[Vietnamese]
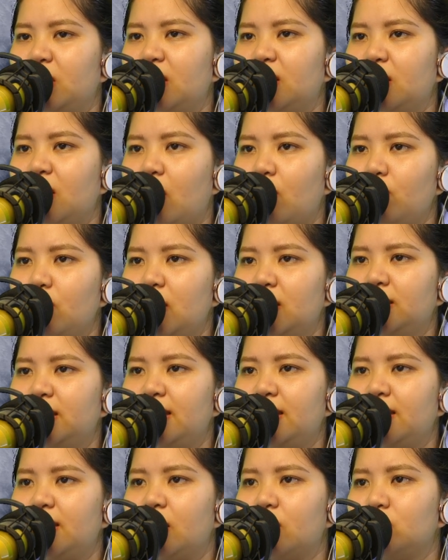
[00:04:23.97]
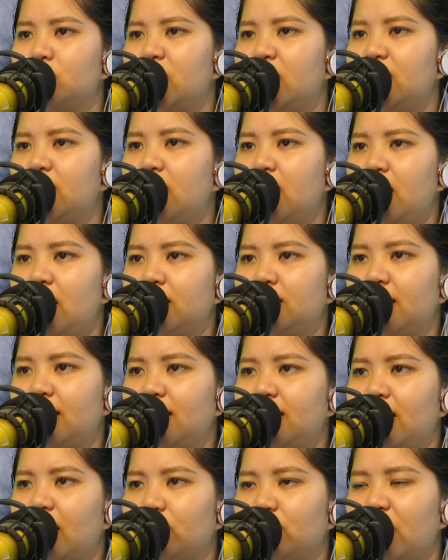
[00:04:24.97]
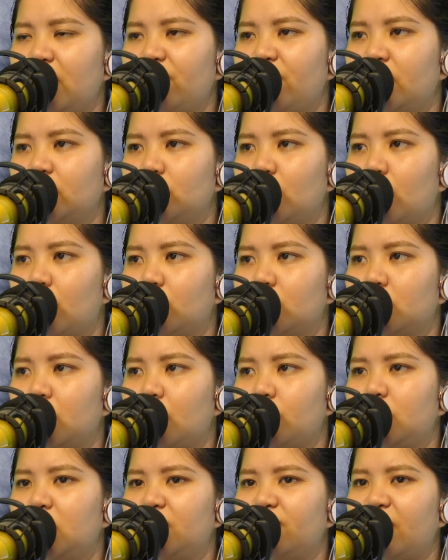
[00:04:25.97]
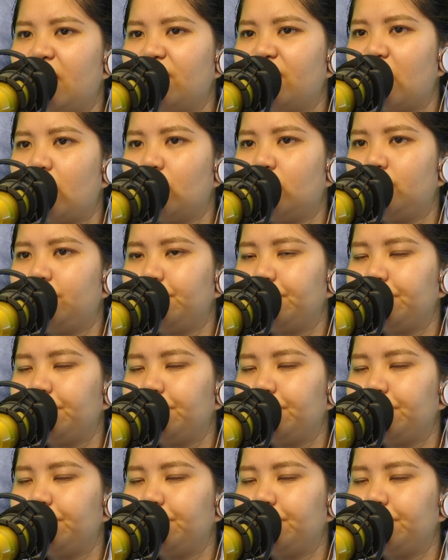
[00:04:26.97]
tiếng khóc, tiếng kêu rên, tiếng gào thét phẫn độ không ngừng vang vọng.